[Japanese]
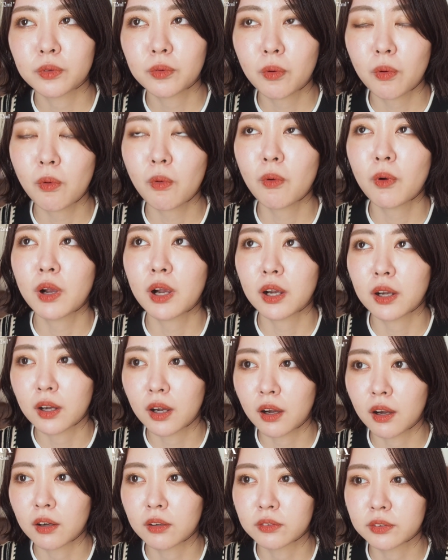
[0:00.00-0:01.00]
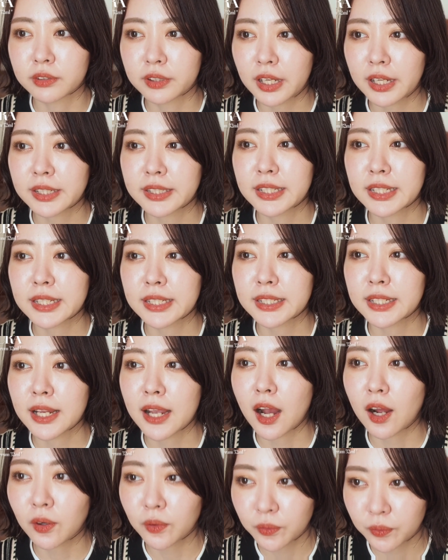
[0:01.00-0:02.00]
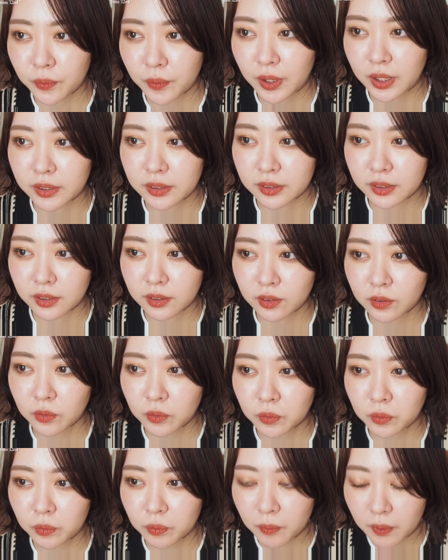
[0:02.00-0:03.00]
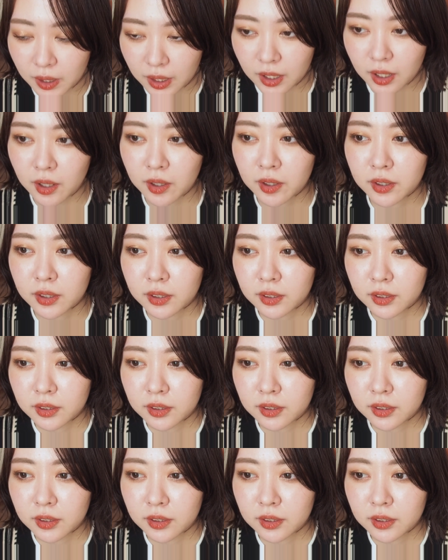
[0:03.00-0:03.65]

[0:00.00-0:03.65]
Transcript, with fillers: 効果が具体的にあるのかっていうのは